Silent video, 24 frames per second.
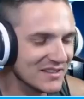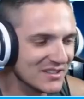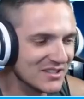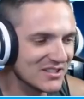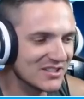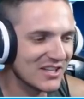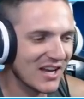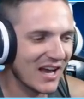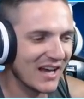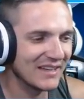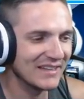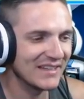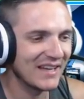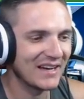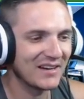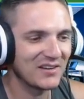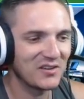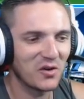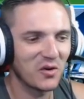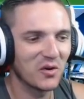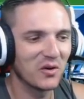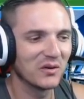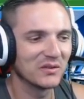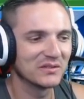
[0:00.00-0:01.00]
Já na
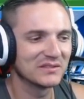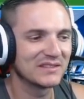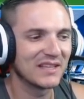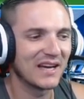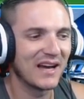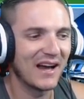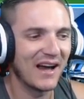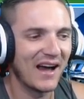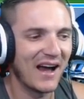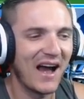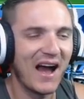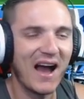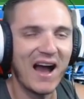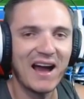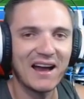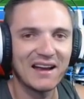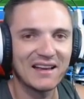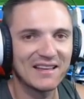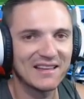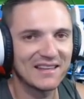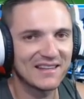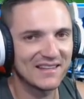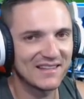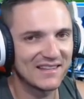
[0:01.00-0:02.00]
conta
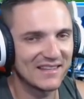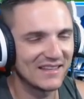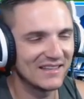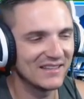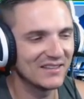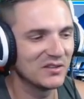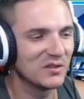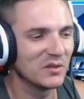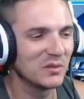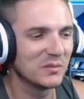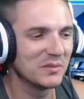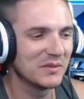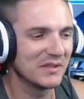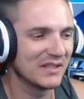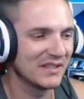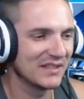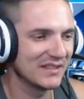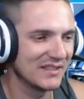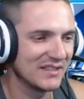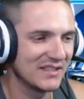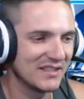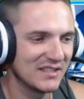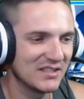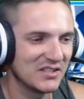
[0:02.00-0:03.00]
aqui do
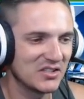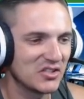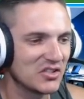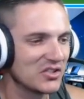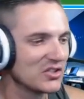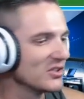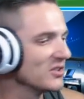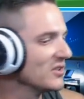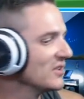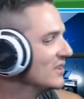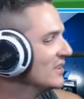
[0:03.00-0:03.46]
Bianicho...